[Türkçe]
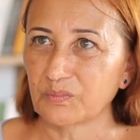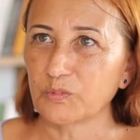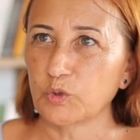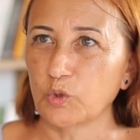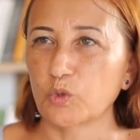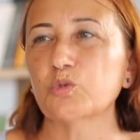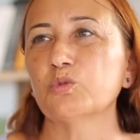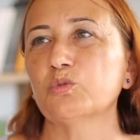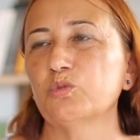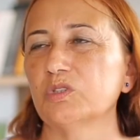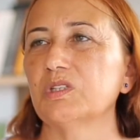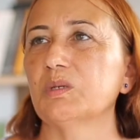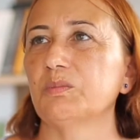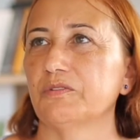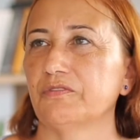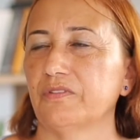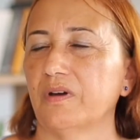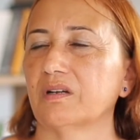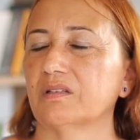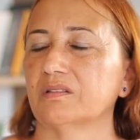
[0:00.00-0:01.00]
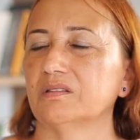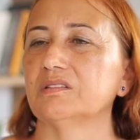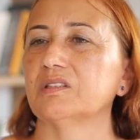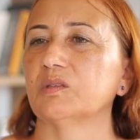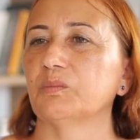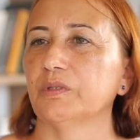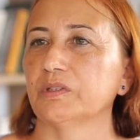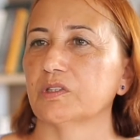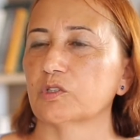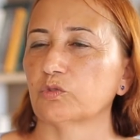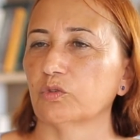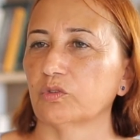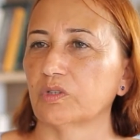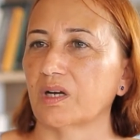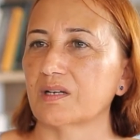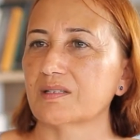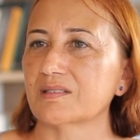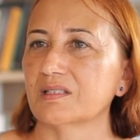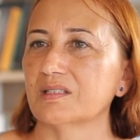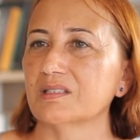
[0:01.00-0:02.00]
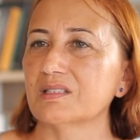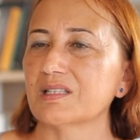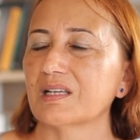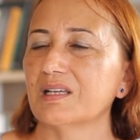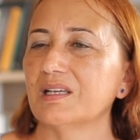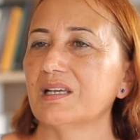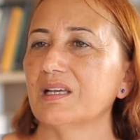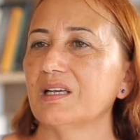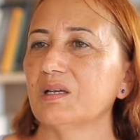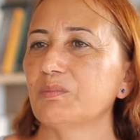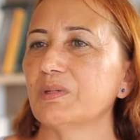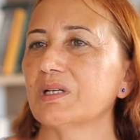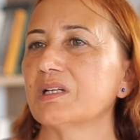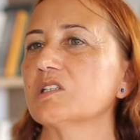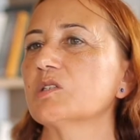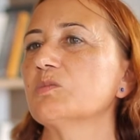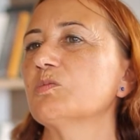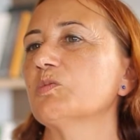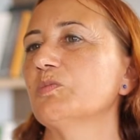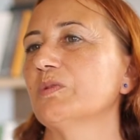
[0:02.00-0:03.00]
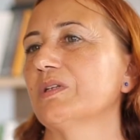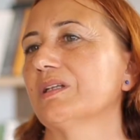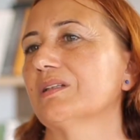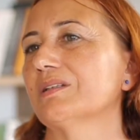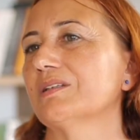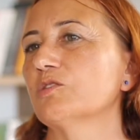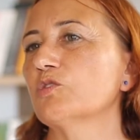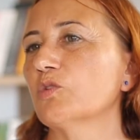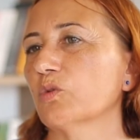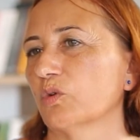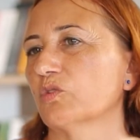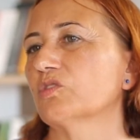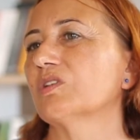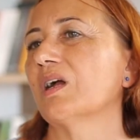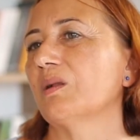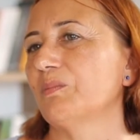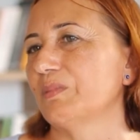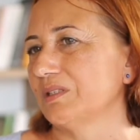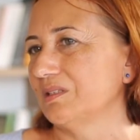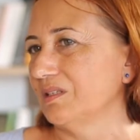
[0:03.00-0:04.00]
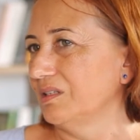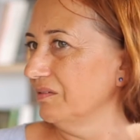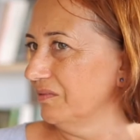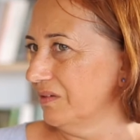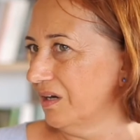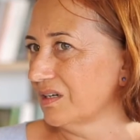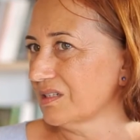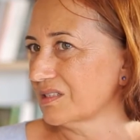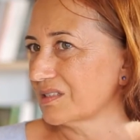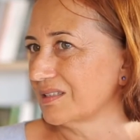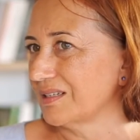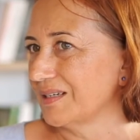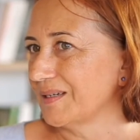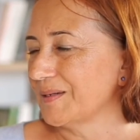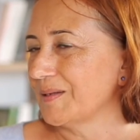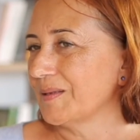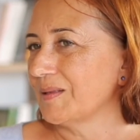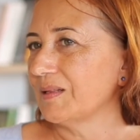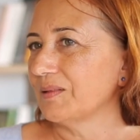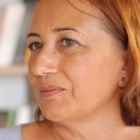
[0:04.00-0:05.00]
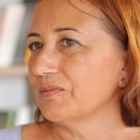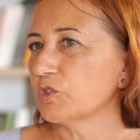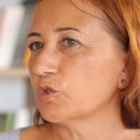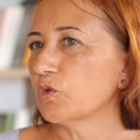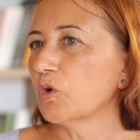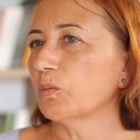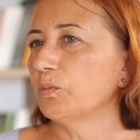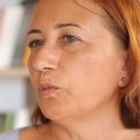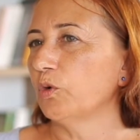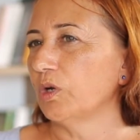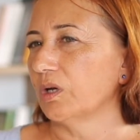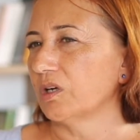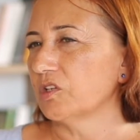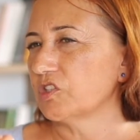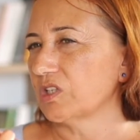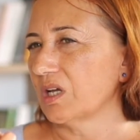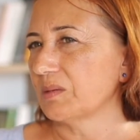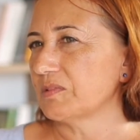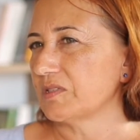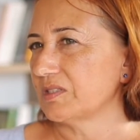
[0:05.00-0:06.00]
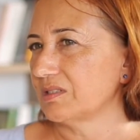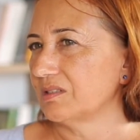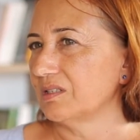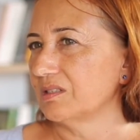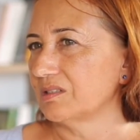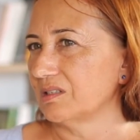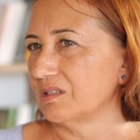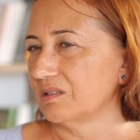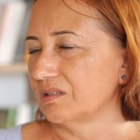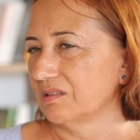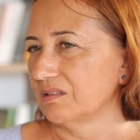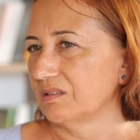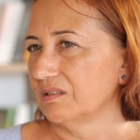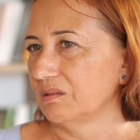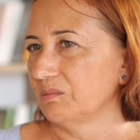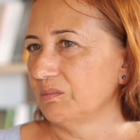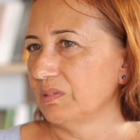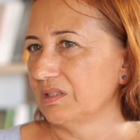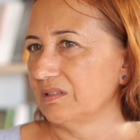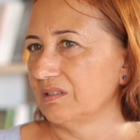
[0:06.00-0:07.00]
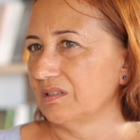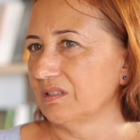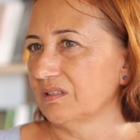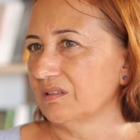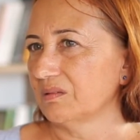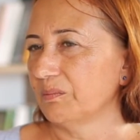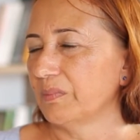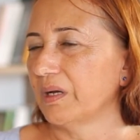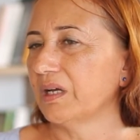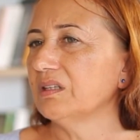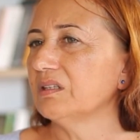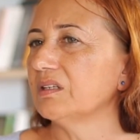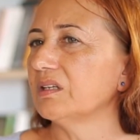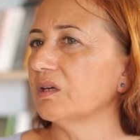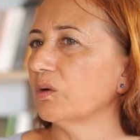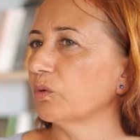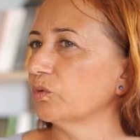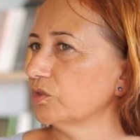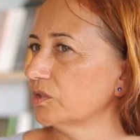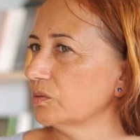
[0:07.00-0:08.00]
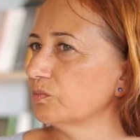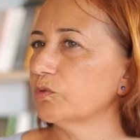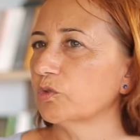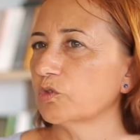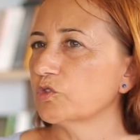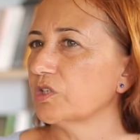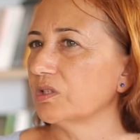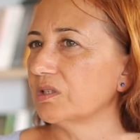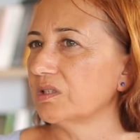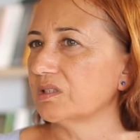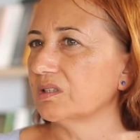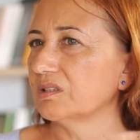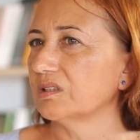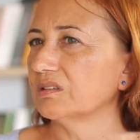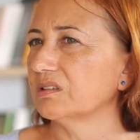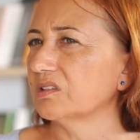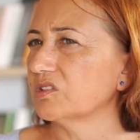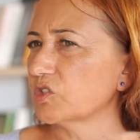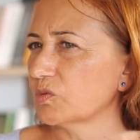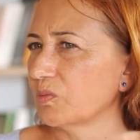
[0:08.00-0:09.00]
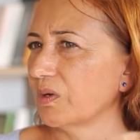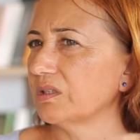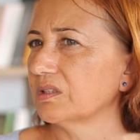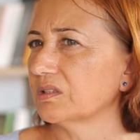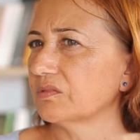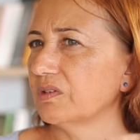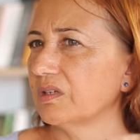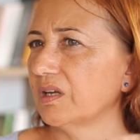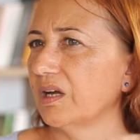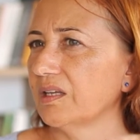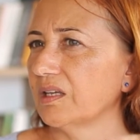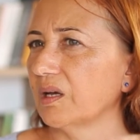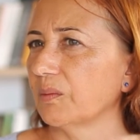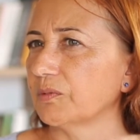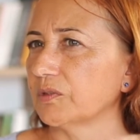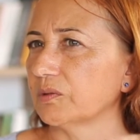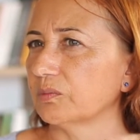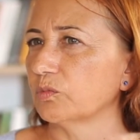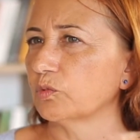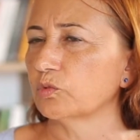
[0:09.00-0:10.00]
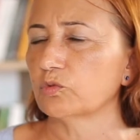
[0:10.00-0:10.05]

Görüntüde bir farklılık bana sorarsanız. Birleşmiş Milletler'in çok özel bir dili var. Çok böyle acayip steril bir dil. Ben de onların projelerinde danışmanlık falan yaptım.